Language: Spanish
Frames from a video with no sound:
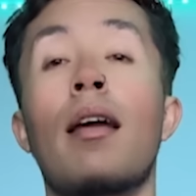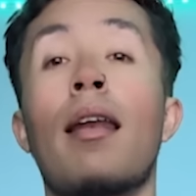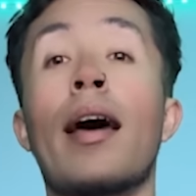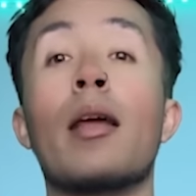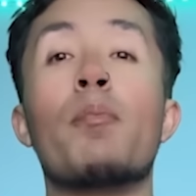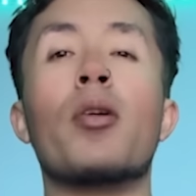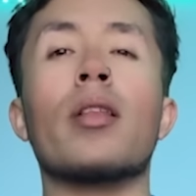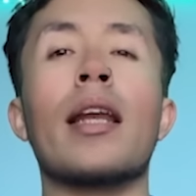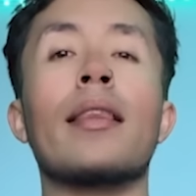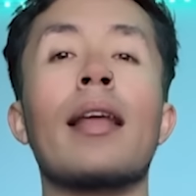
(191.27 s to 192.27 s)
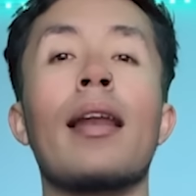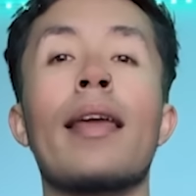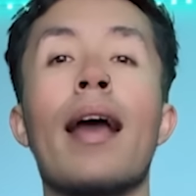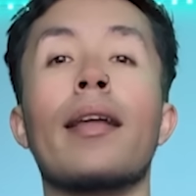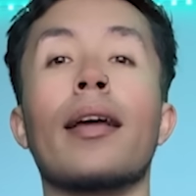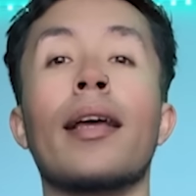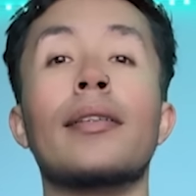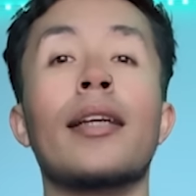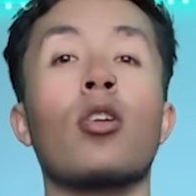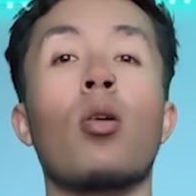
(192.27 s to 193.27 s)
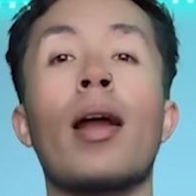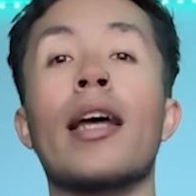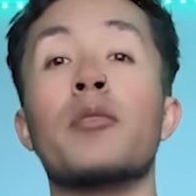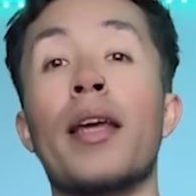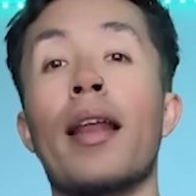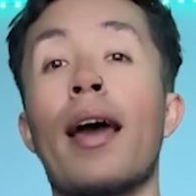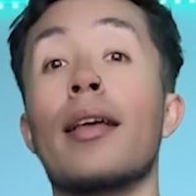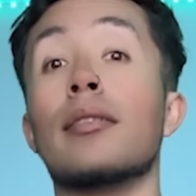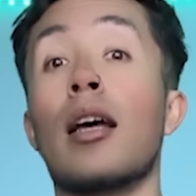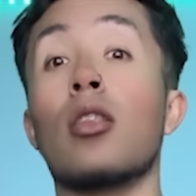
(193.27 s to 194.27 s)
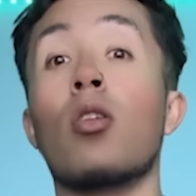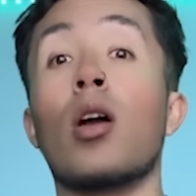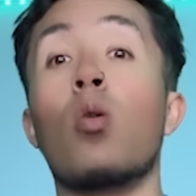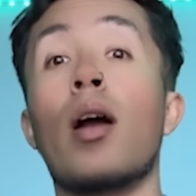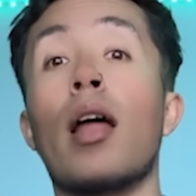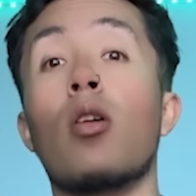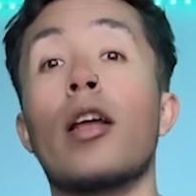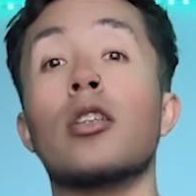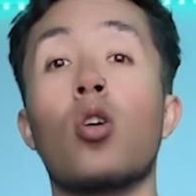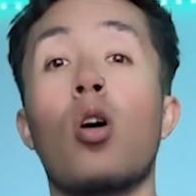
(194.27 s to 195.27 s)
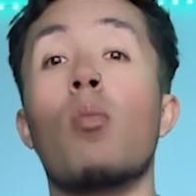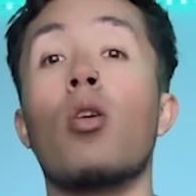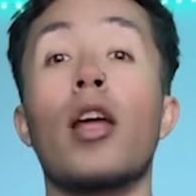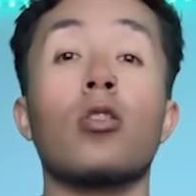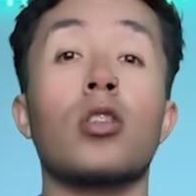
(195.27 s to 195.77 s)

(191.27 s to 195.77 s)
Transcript: La reportera italiana que se roba las miradas tanto de jugadores como de los